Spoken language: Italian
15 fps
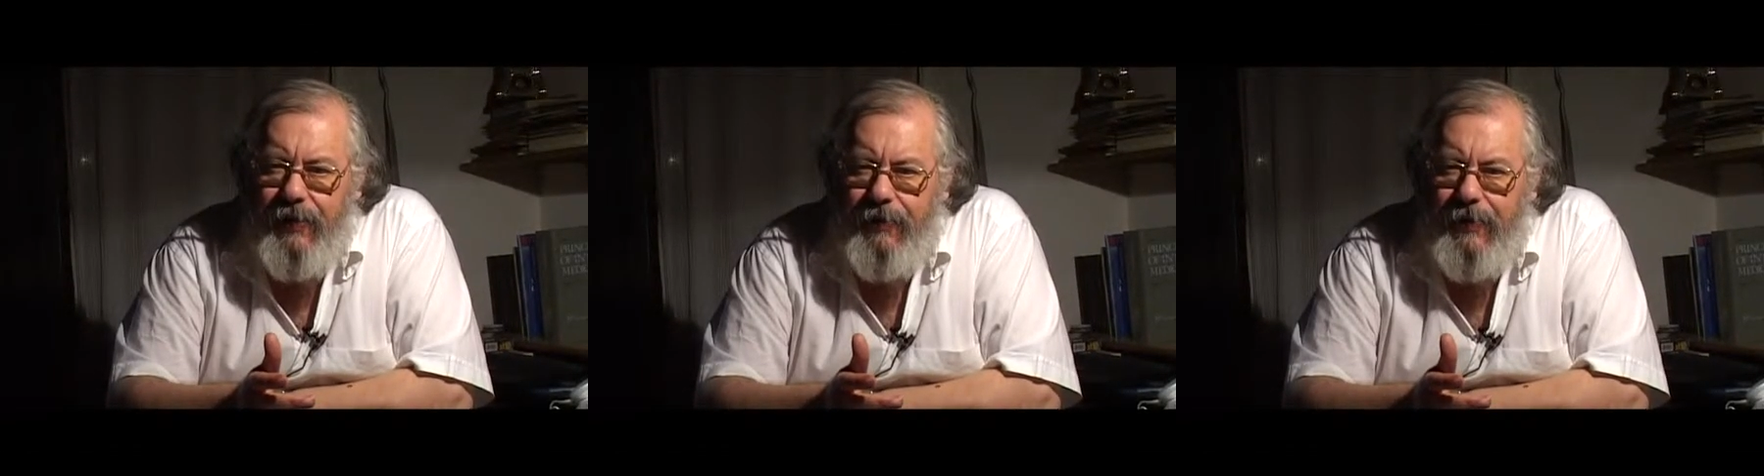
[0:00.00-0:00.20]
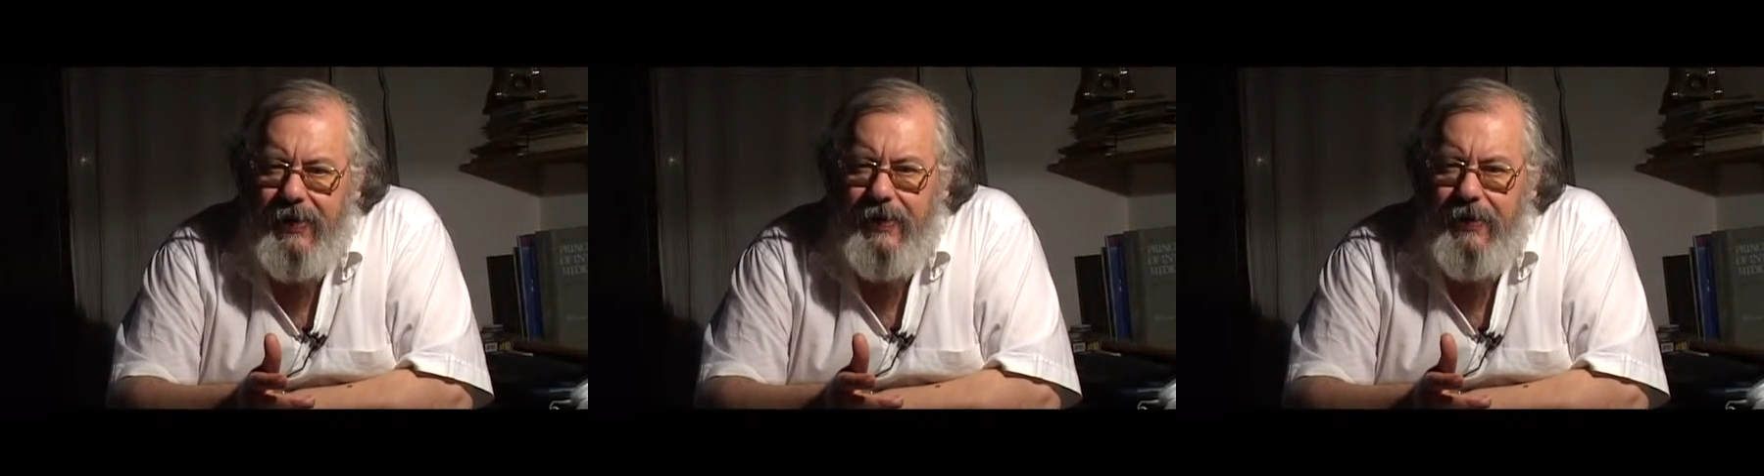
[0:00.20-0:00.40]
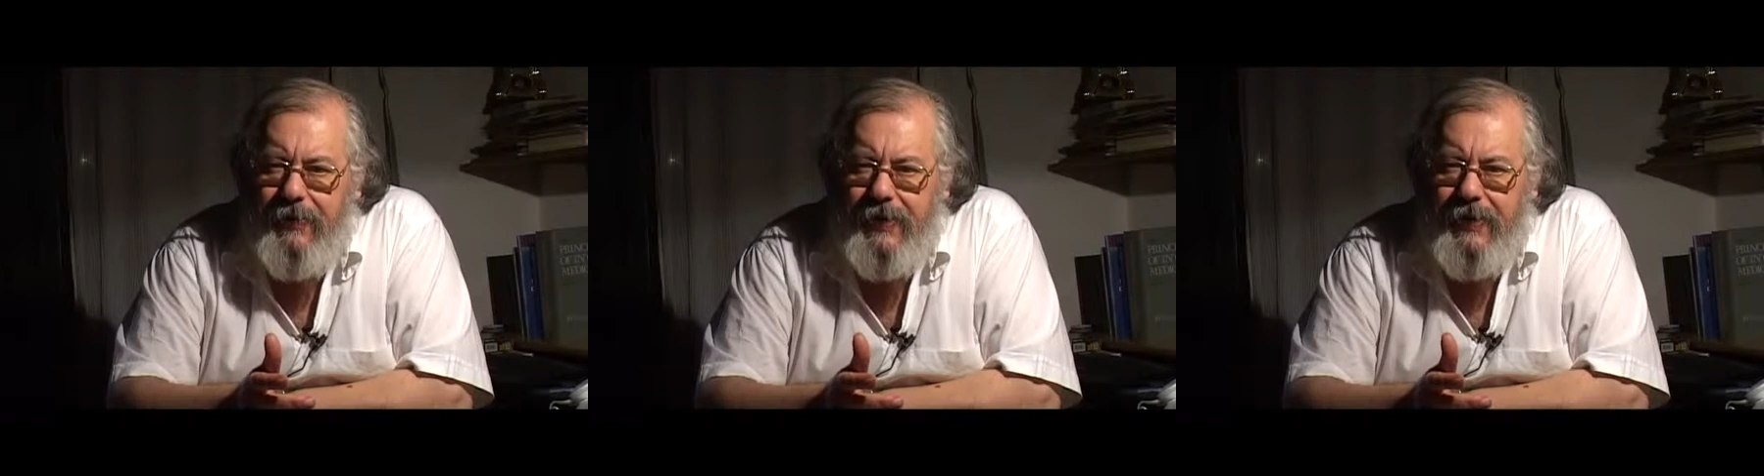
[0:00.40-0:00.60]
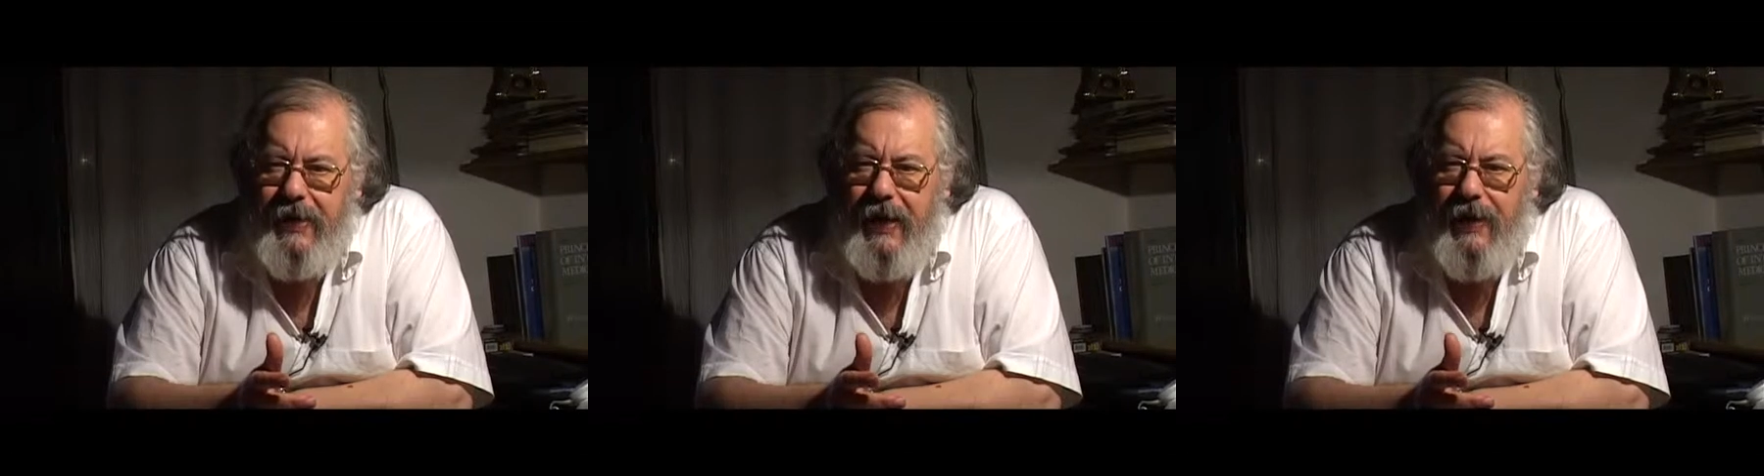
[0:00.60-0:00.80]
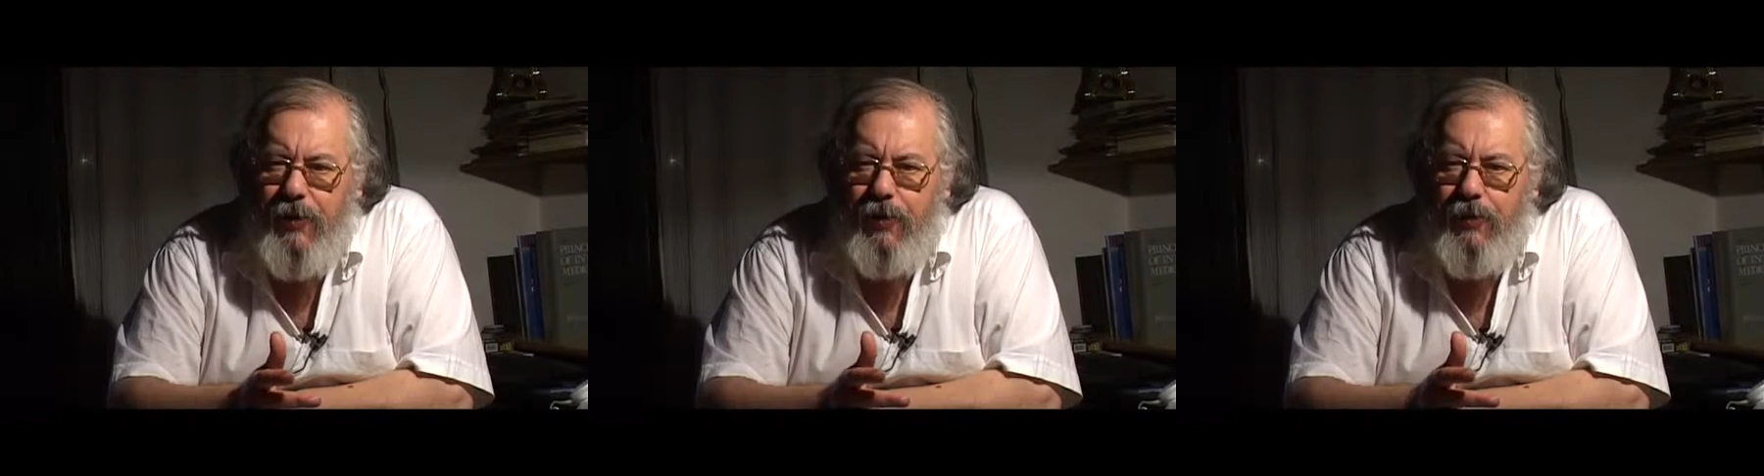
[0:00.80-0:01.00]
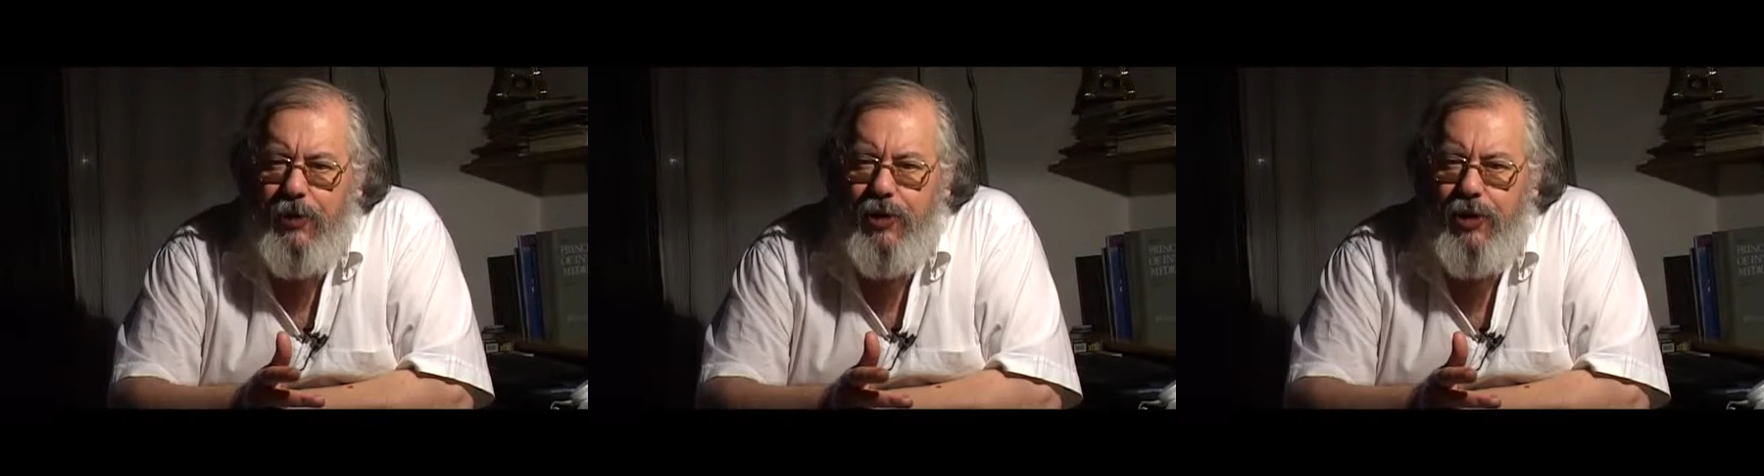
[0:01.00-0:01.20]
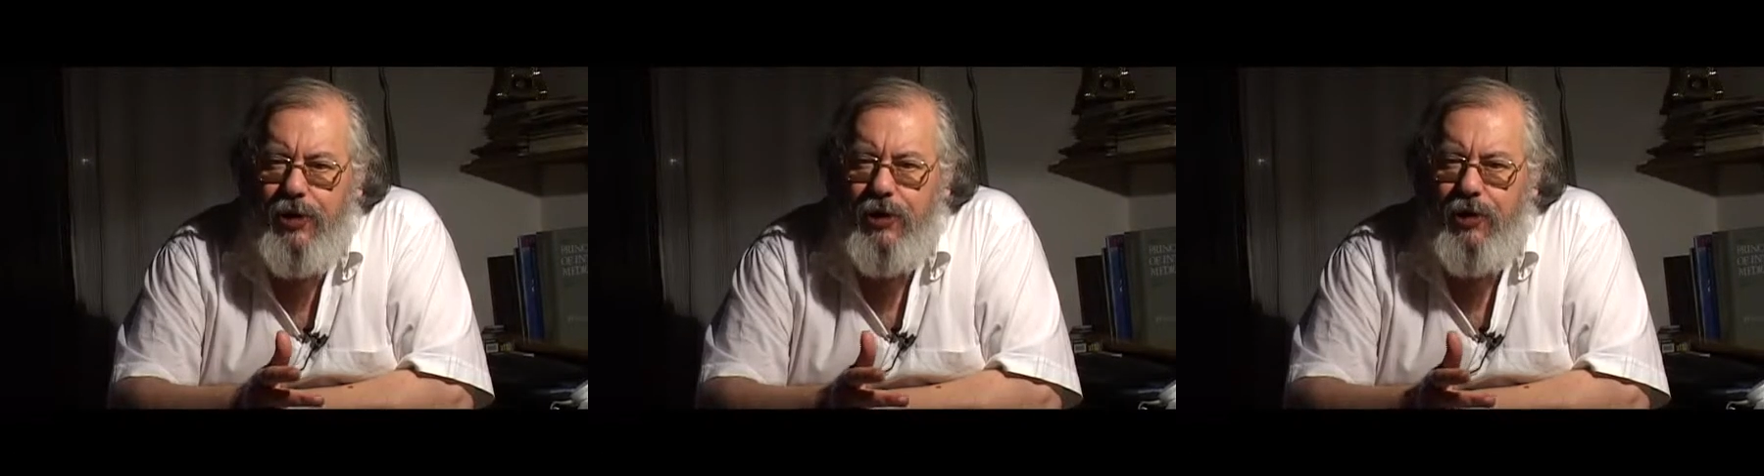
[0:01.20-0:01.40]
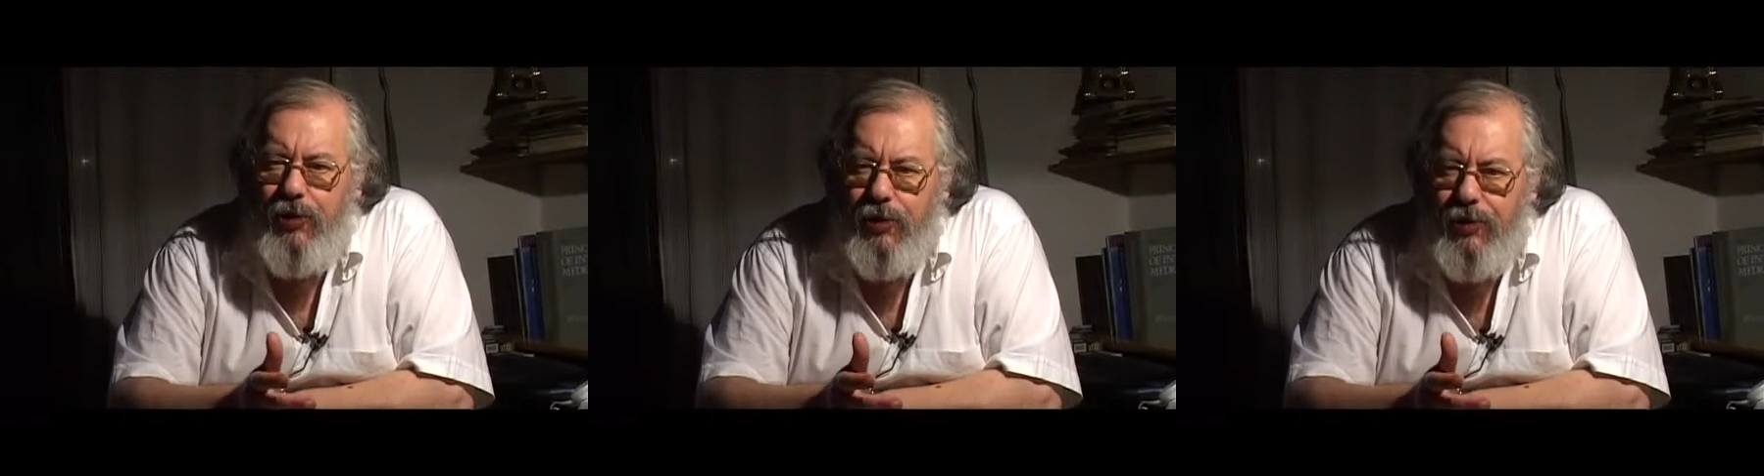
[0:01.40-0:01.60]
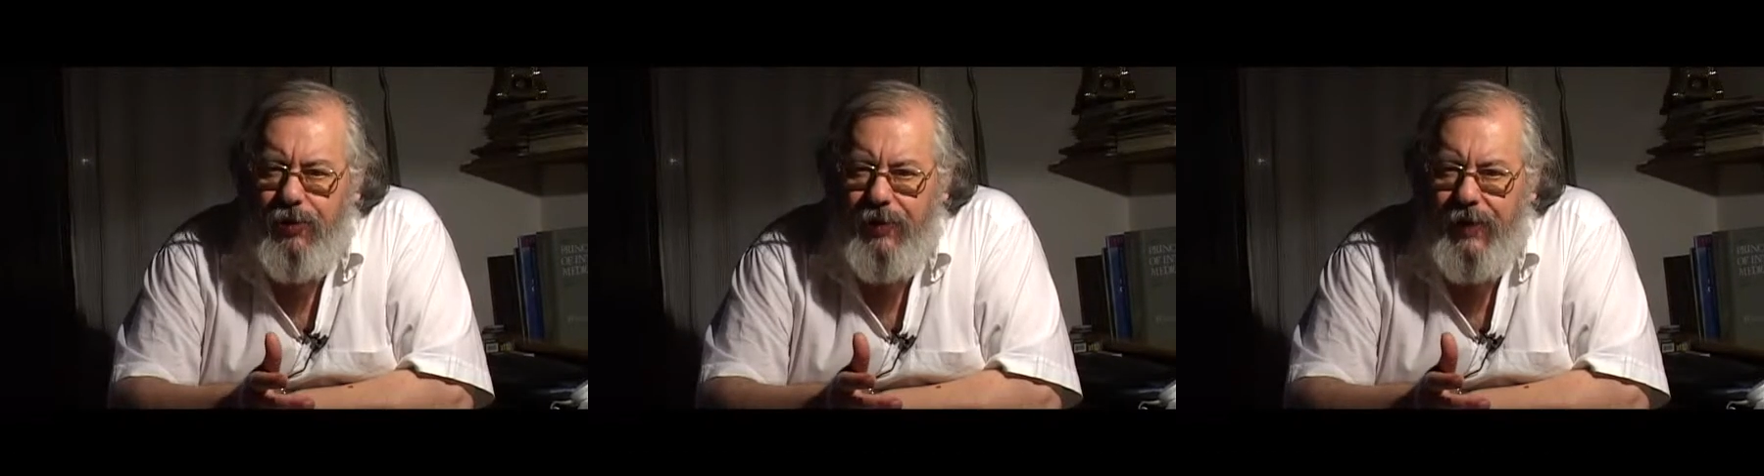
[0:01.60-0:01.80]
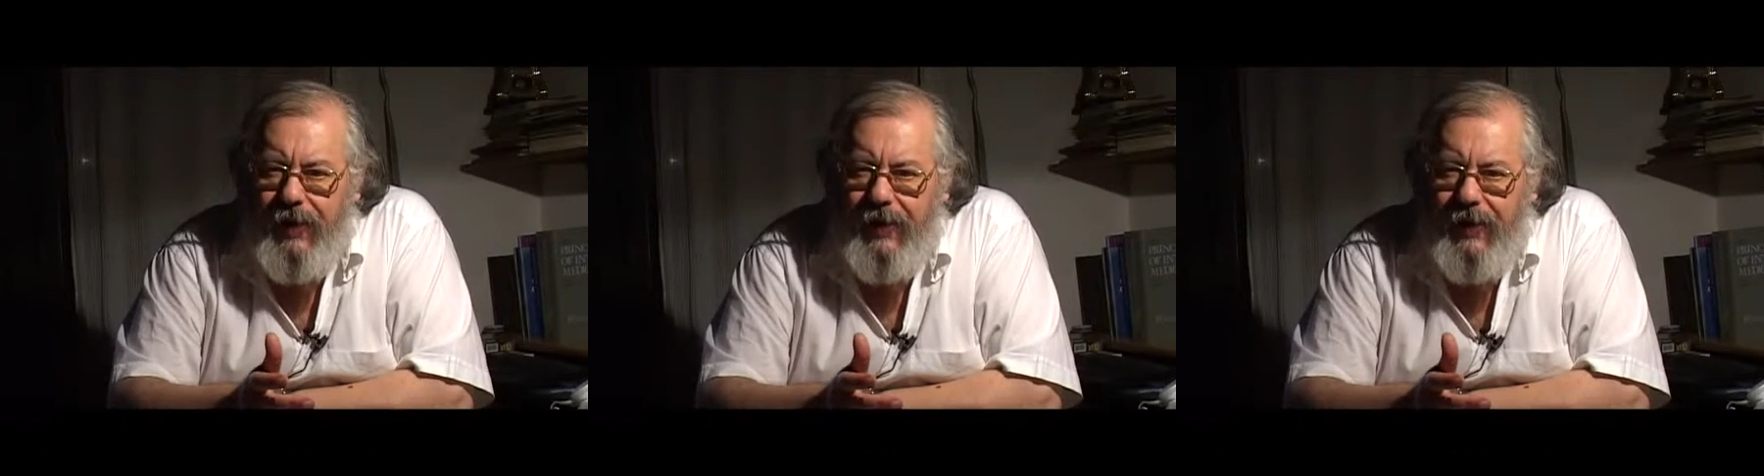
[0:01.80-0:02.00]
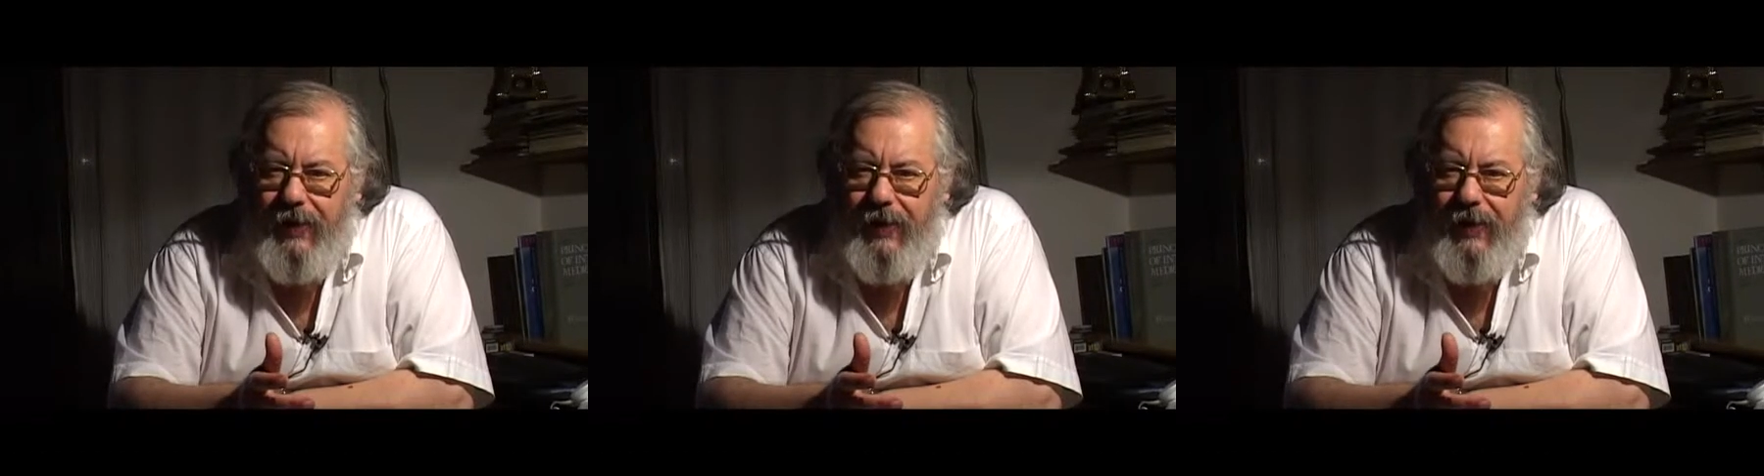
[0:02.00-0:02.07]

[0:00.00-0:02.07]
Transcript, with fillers: basta pensare agli omicidi d'onore,